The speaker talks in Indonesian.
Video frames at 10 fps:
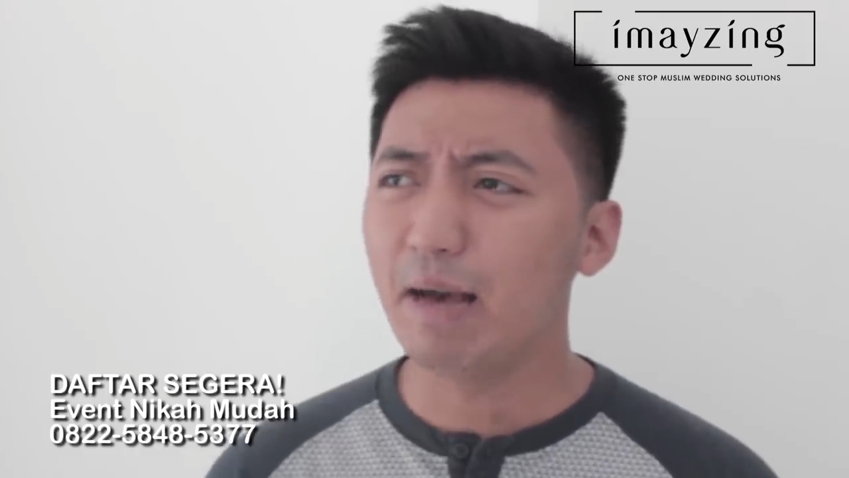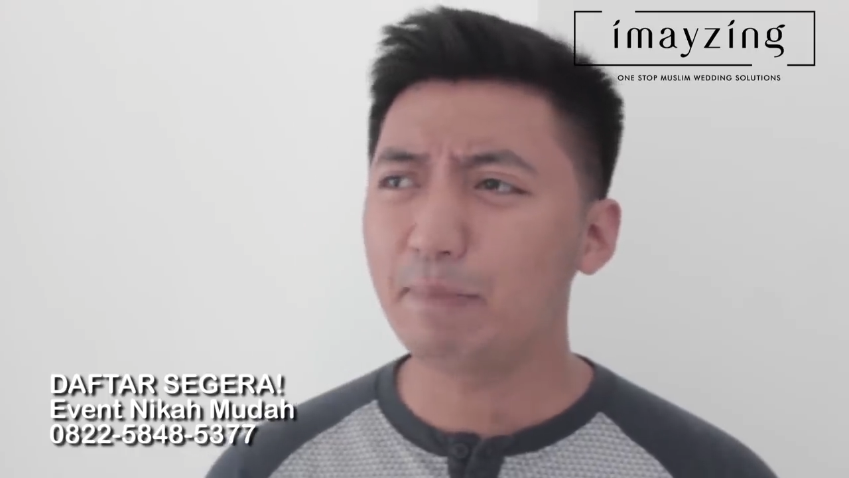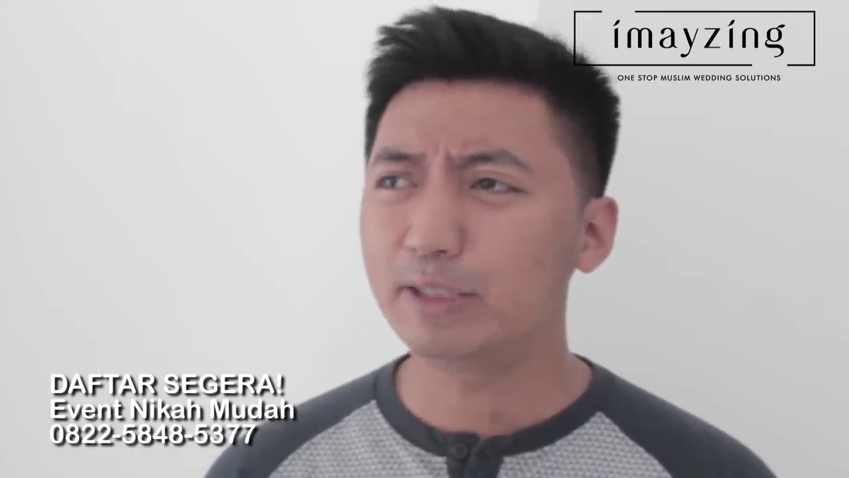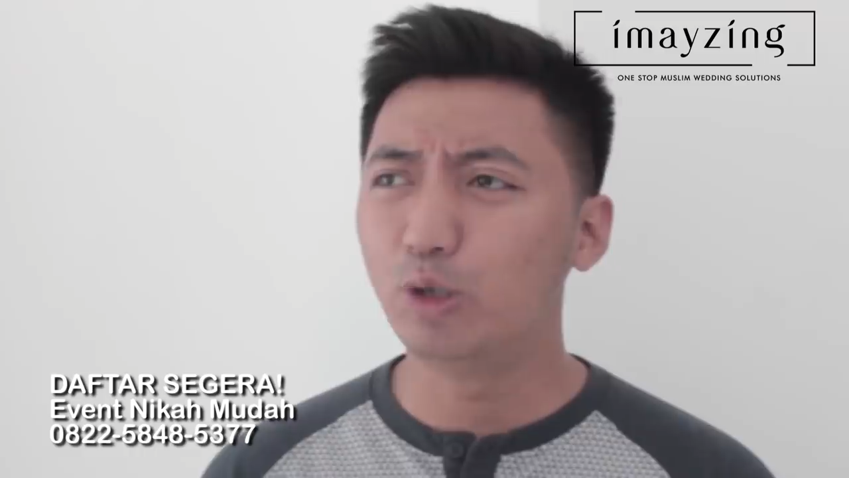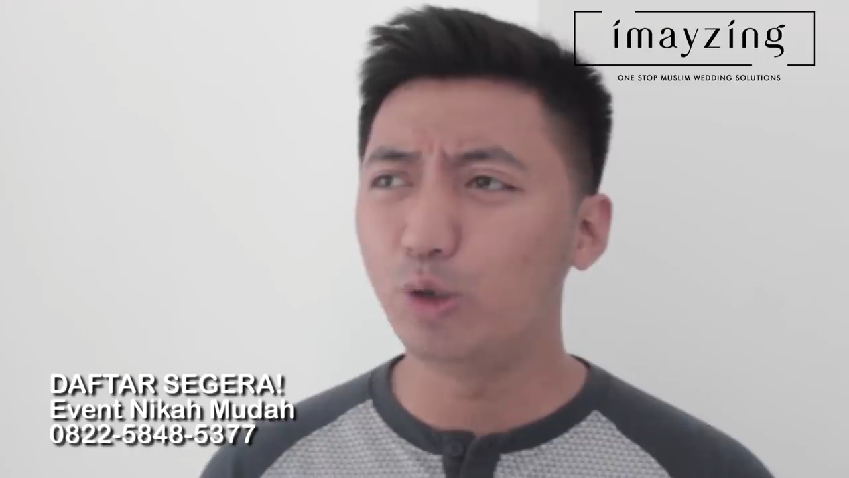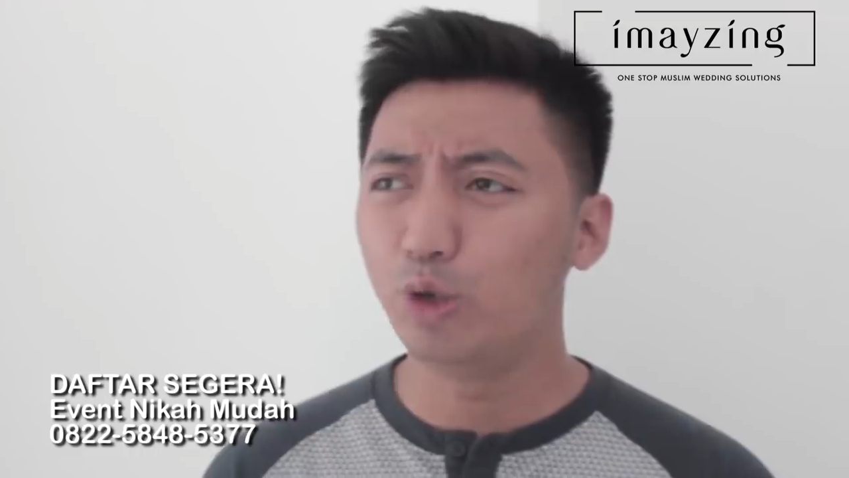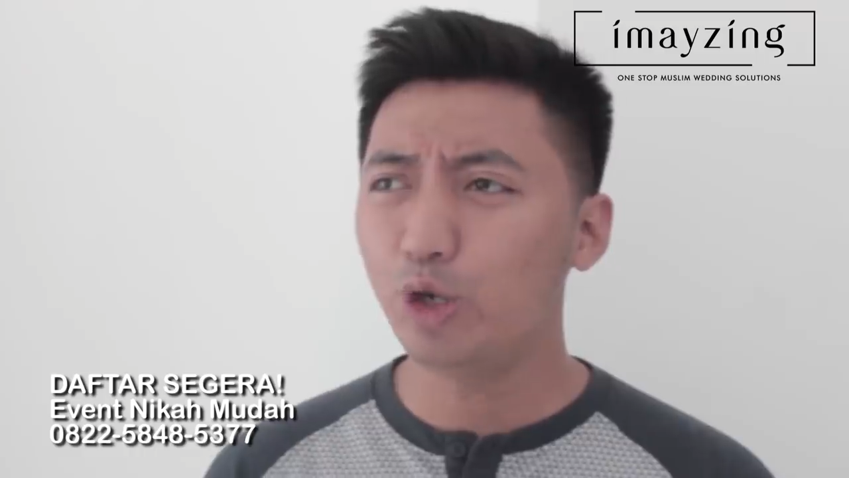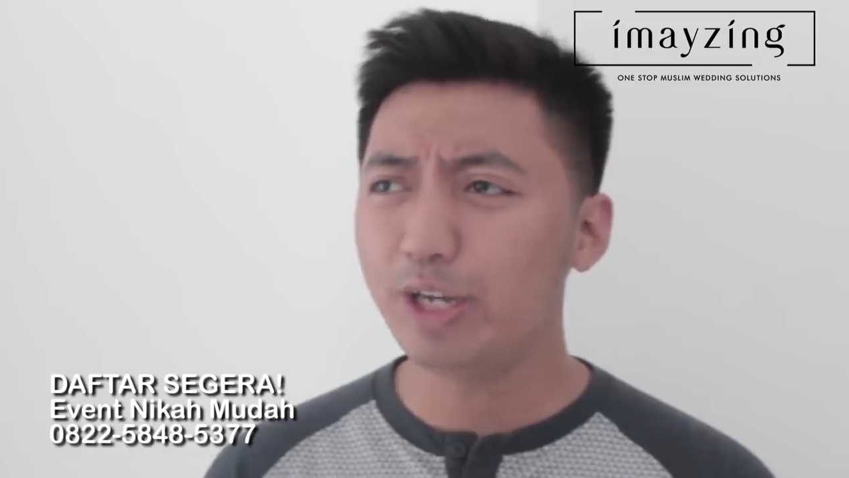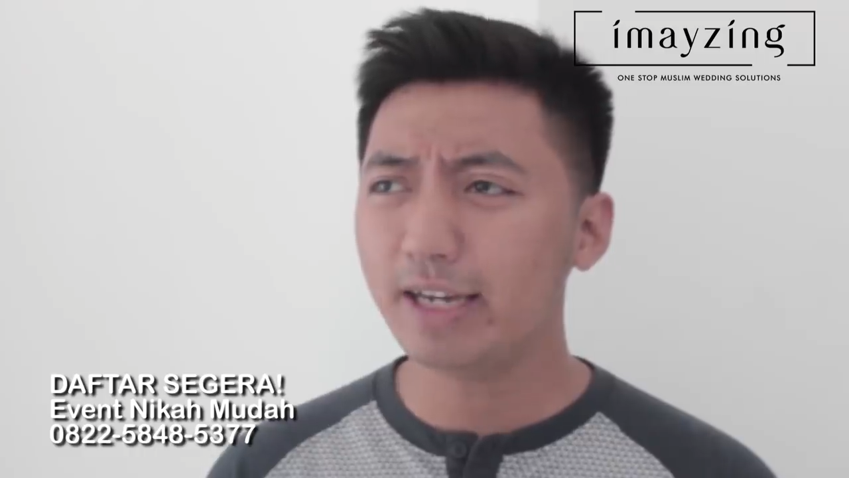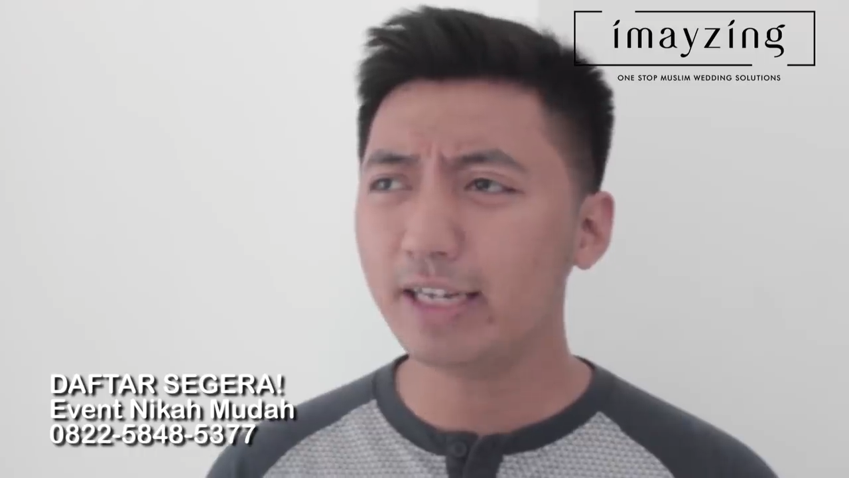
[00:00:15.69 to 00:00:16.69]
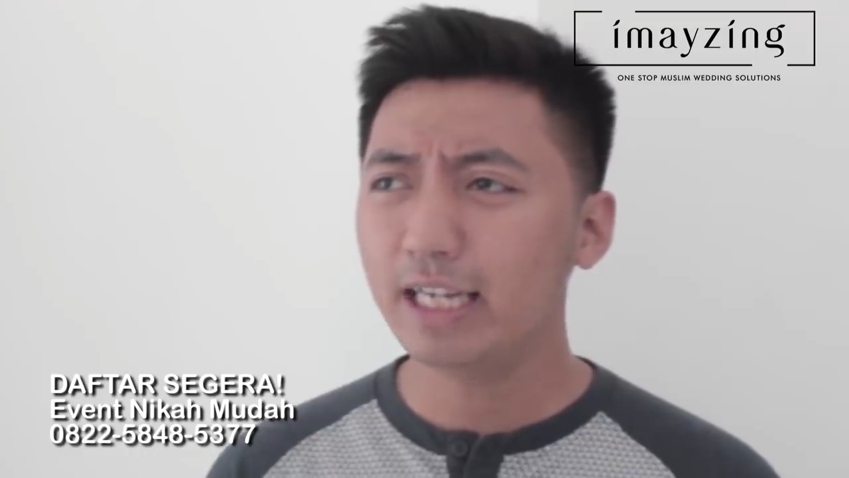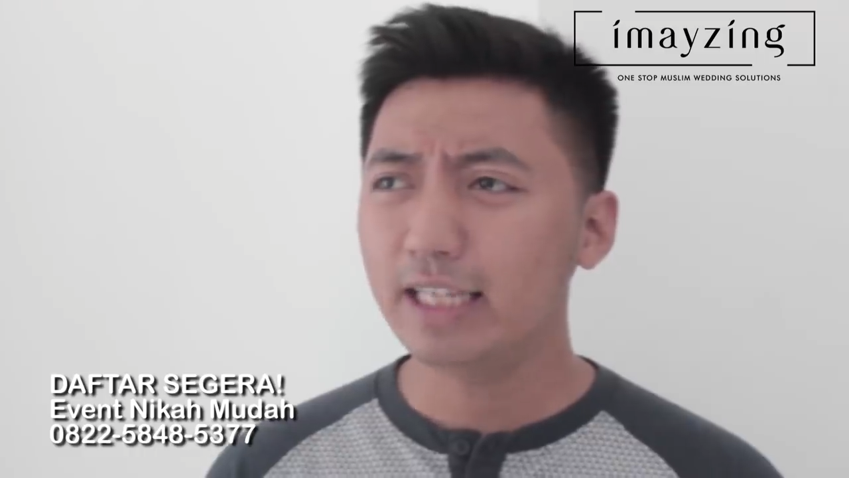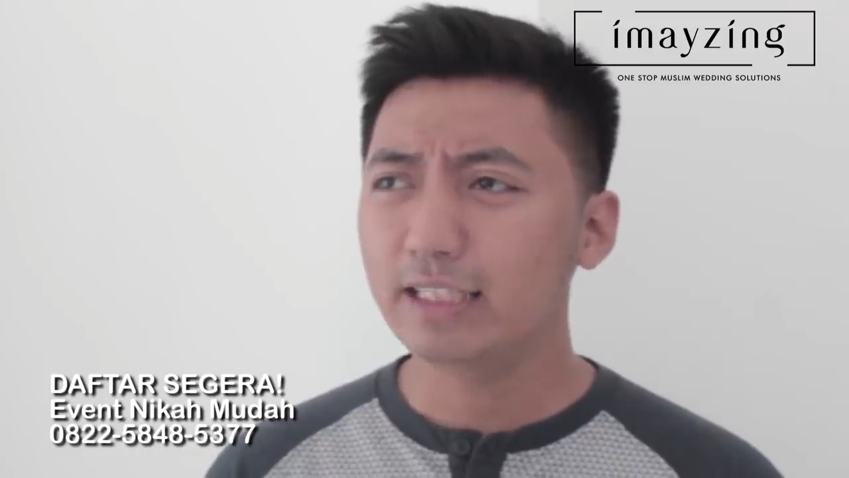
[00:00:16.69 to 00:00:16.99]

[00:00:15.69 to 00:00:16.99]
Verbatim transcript: dapat jodoh yang